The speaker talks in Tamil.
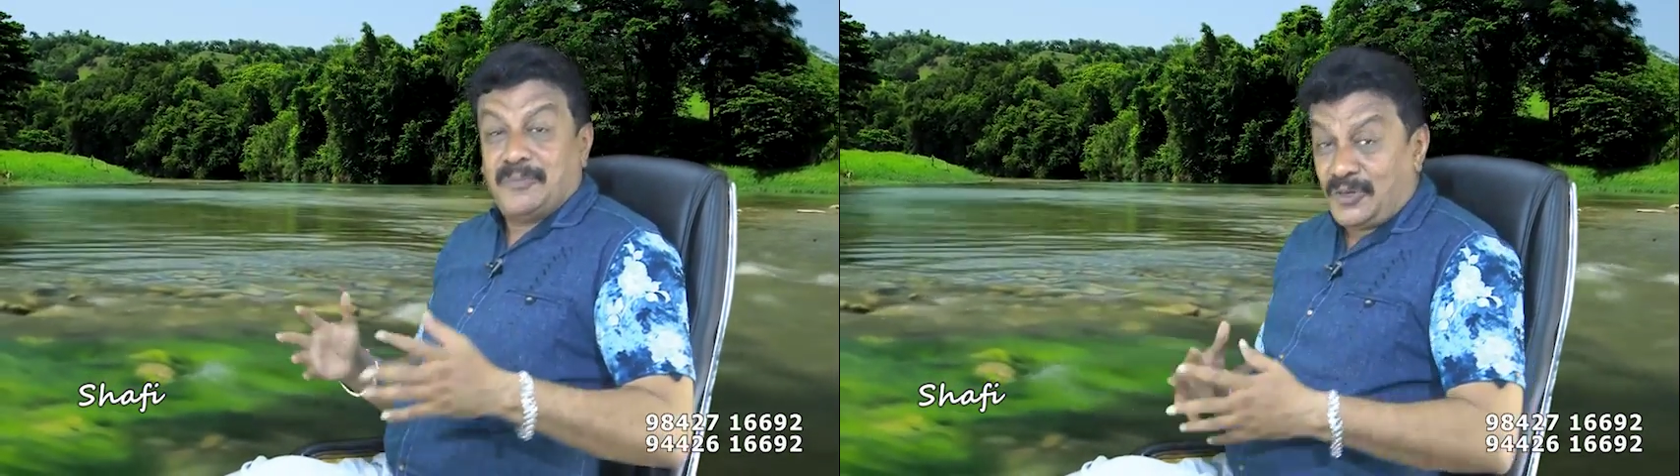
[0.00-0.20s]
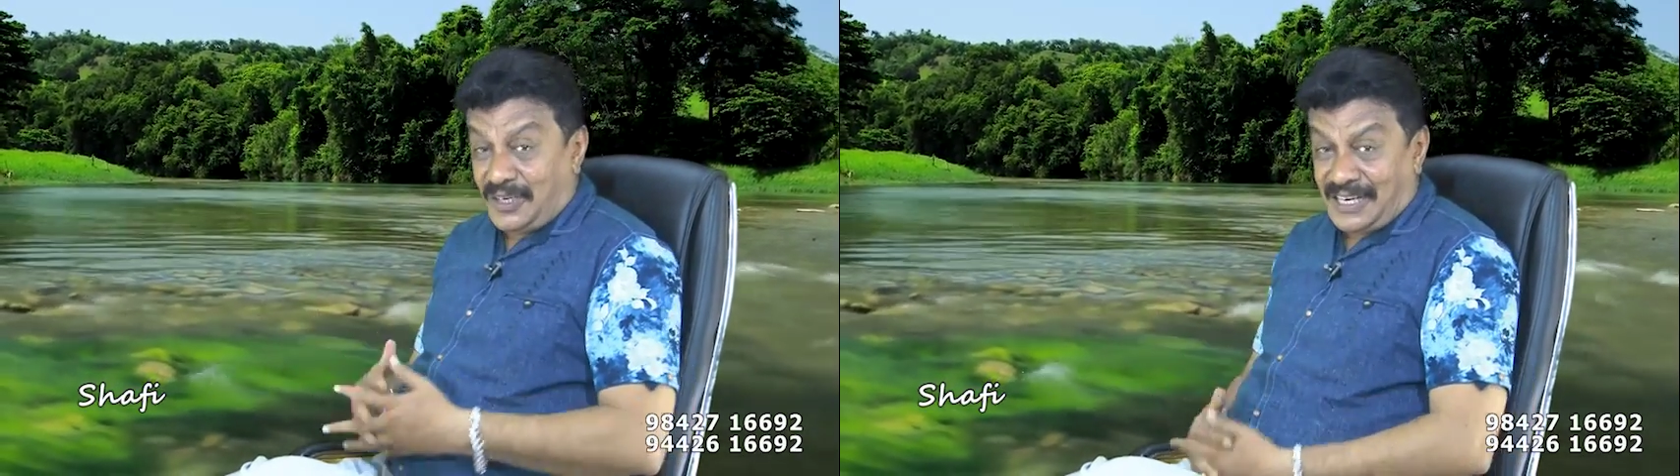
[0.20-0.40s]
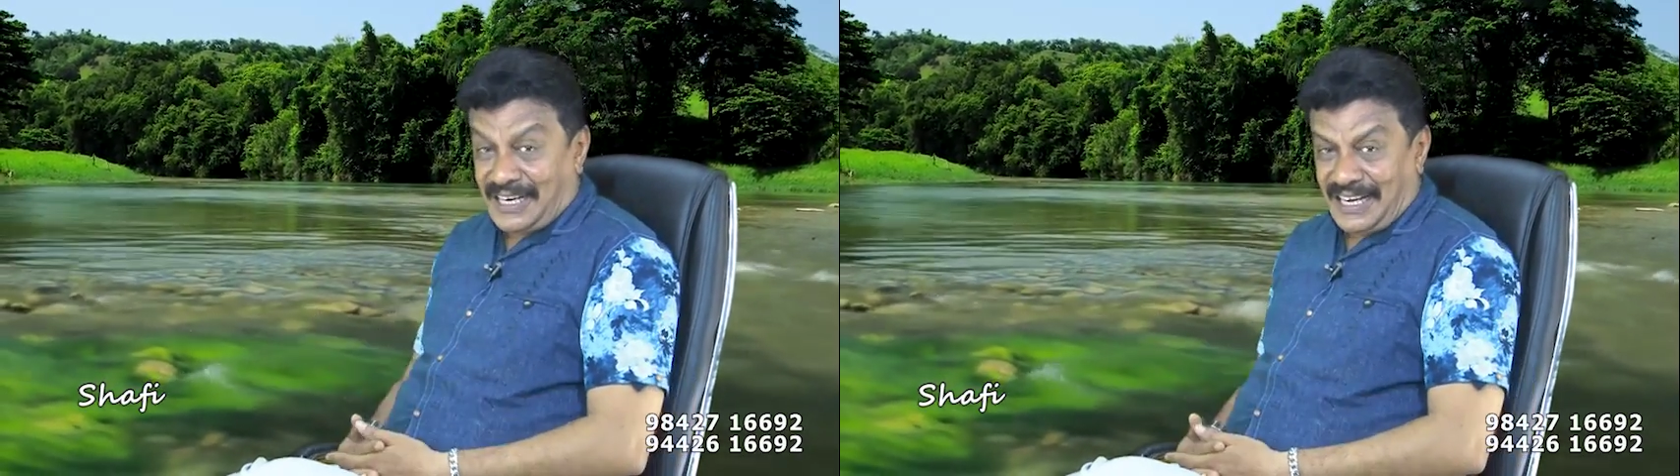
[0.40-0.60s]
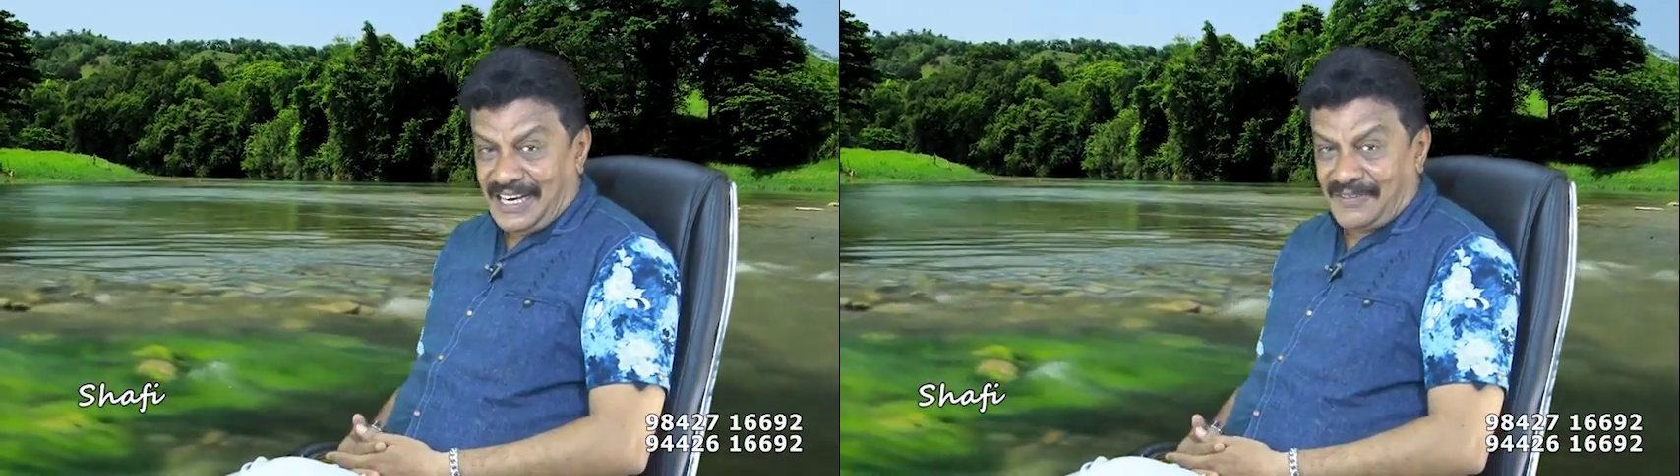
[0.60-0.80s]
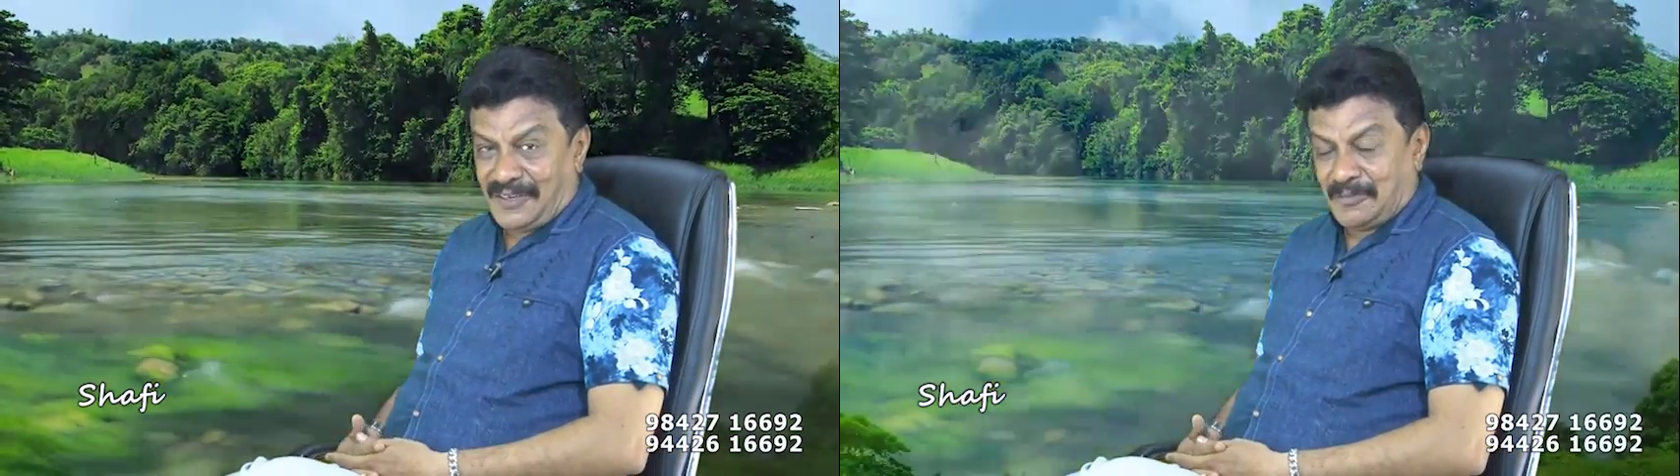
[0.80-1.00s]

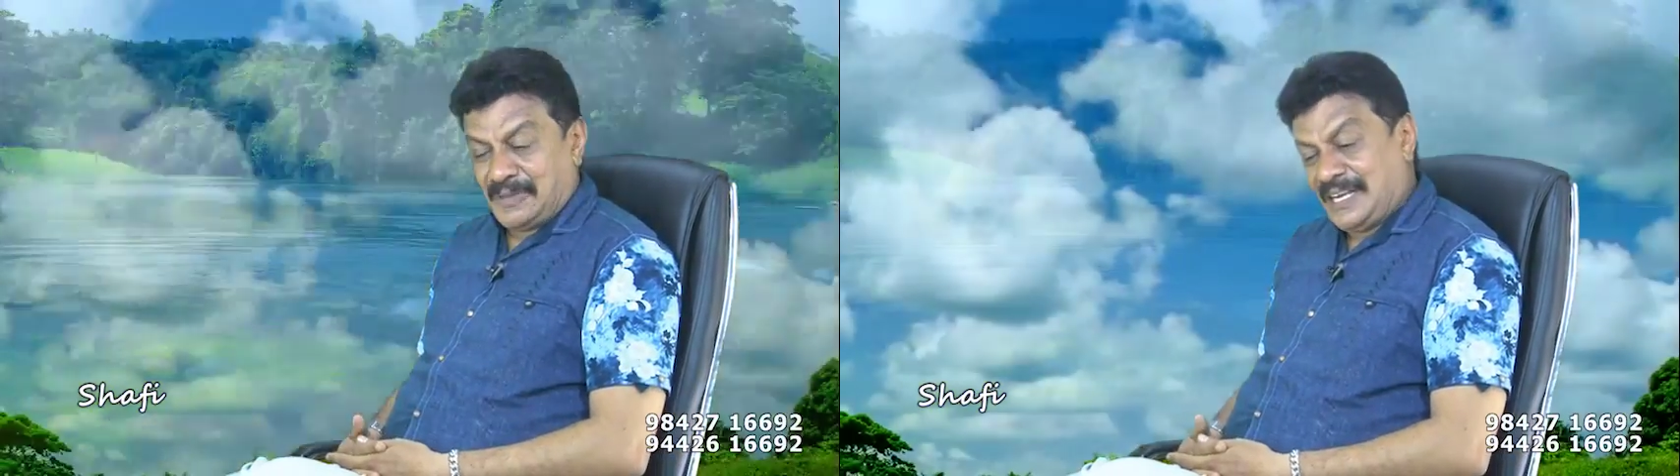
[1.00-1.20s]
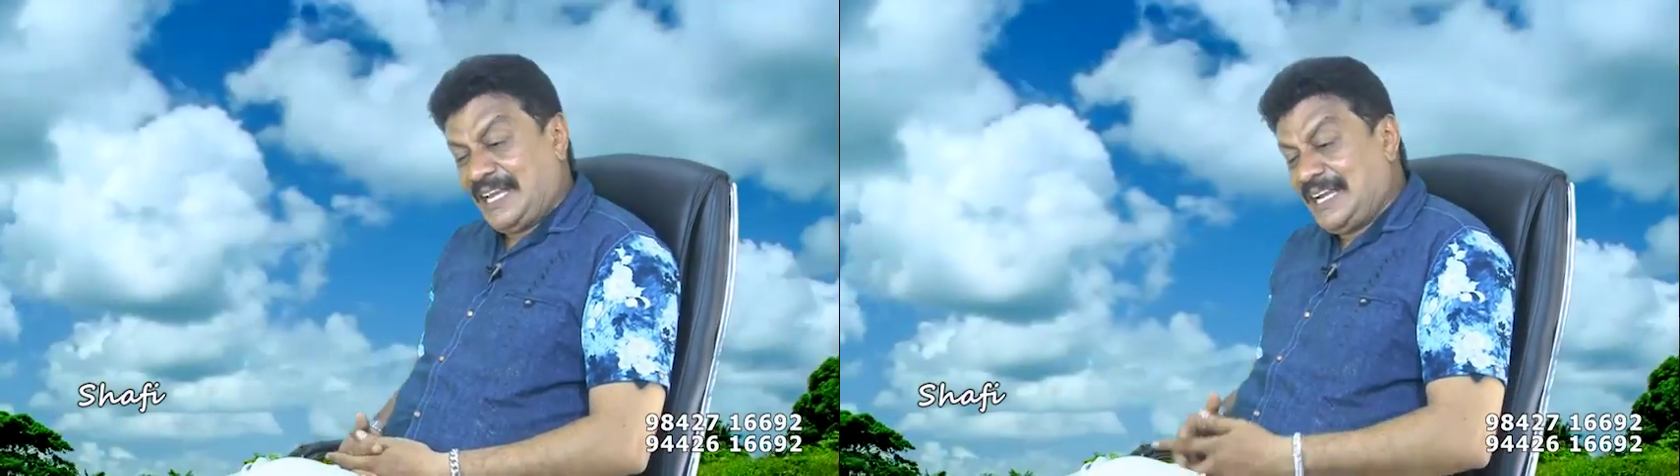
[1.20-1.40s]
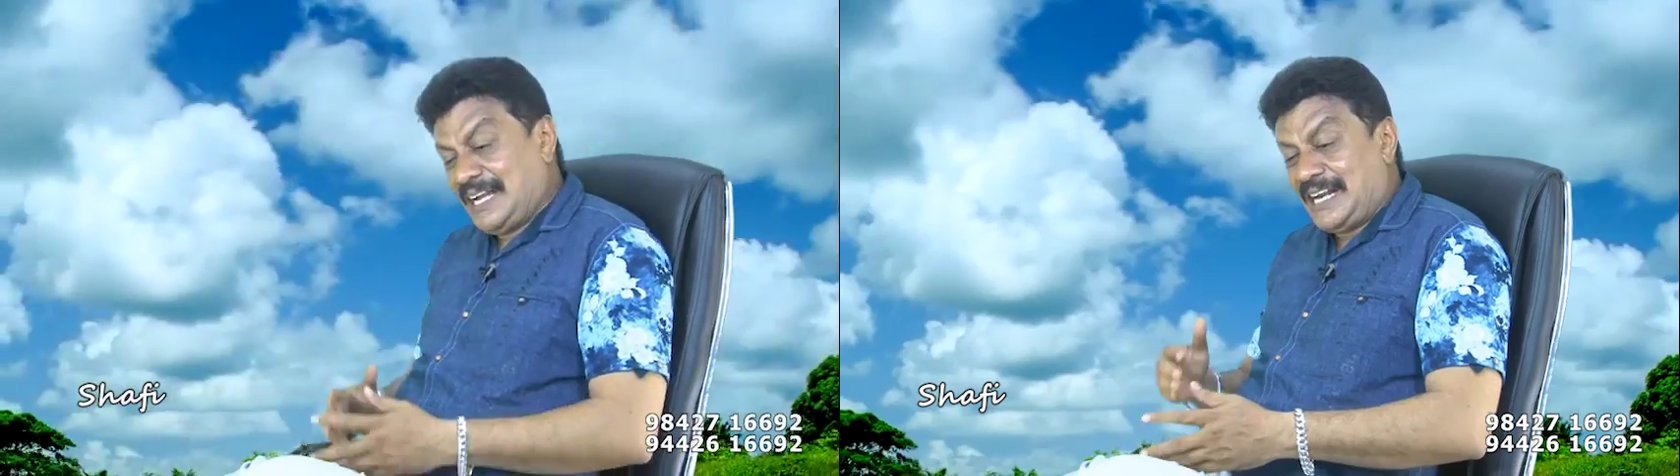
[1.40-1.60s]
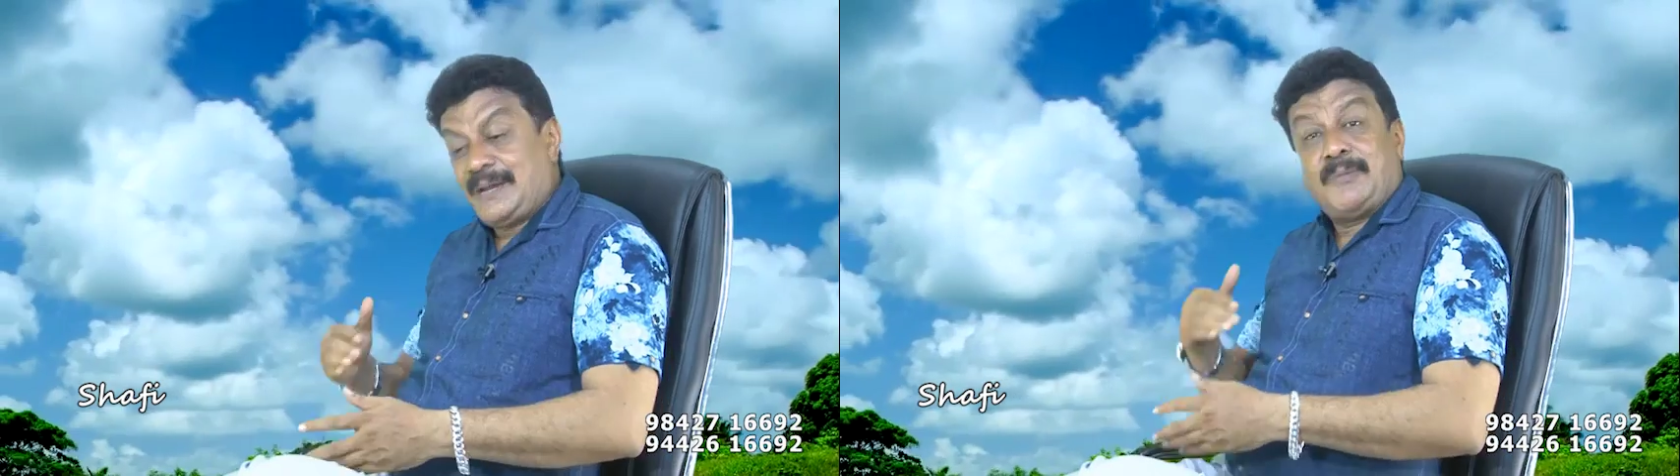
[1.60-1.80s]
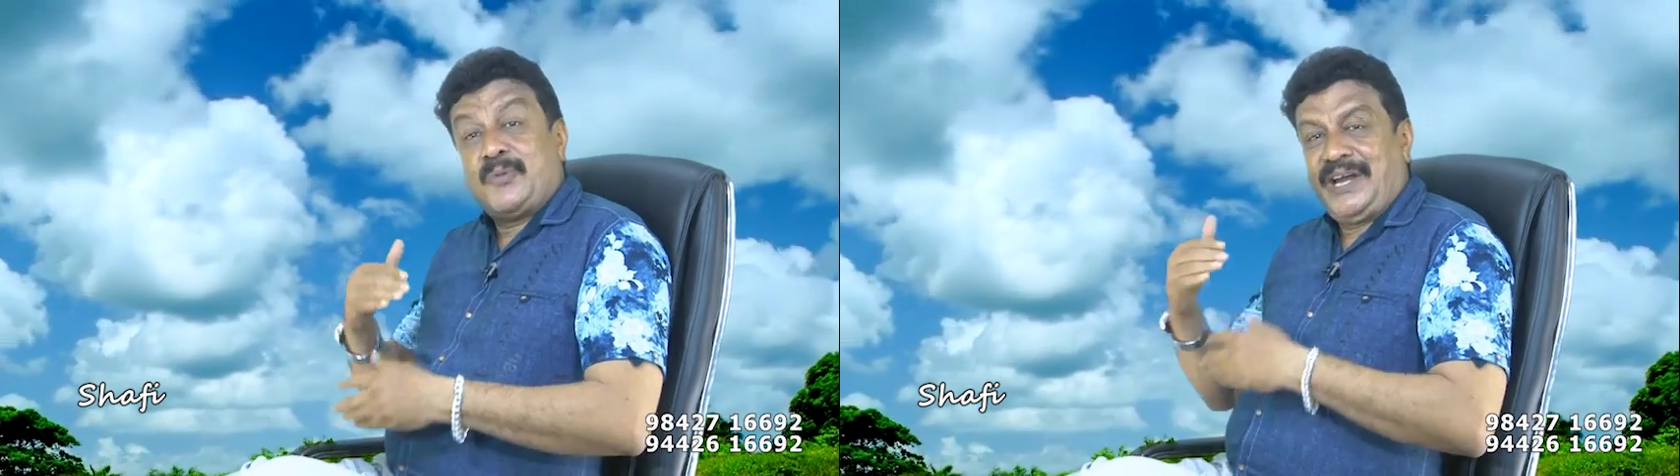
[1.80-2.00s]
முட்டுக்கட்டைகள் வரும் எங்கெல்லாம் நம்ம